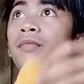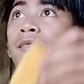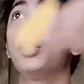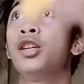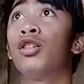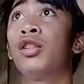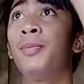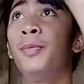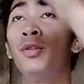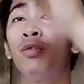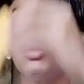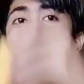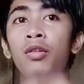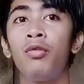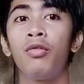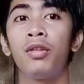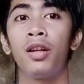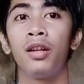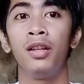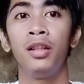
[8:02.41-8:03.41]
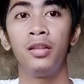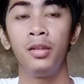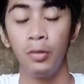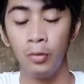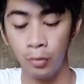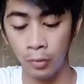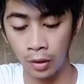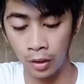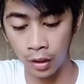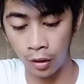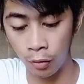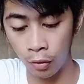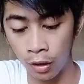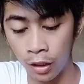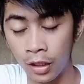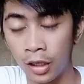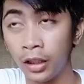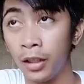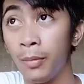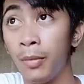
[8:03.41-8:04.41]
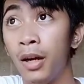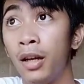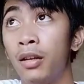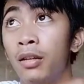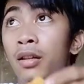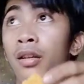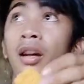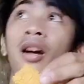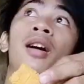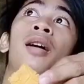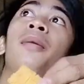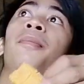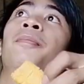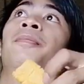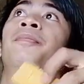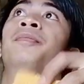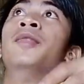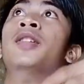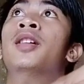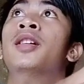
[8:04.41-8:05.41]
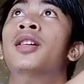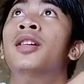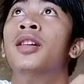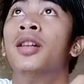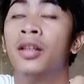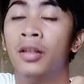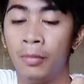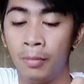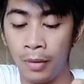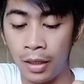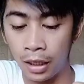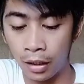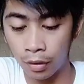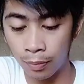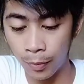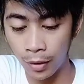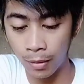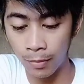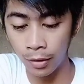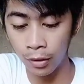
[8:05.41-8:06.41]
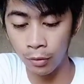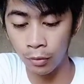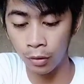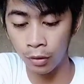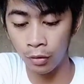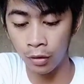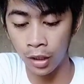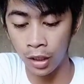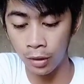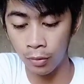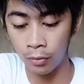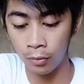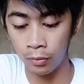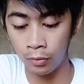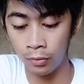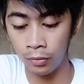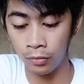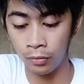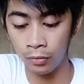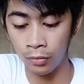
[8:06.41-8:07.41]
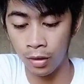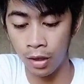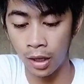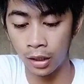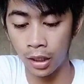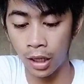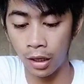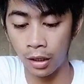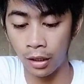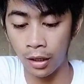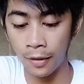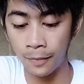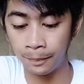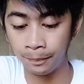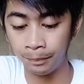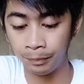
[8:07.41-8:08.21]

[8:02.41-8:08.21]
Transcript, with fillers: Guys, pinuntahan ko saglit yung saranggola natin mga lods. Um, malakas pa naman yung ano niya, yung hatak niya.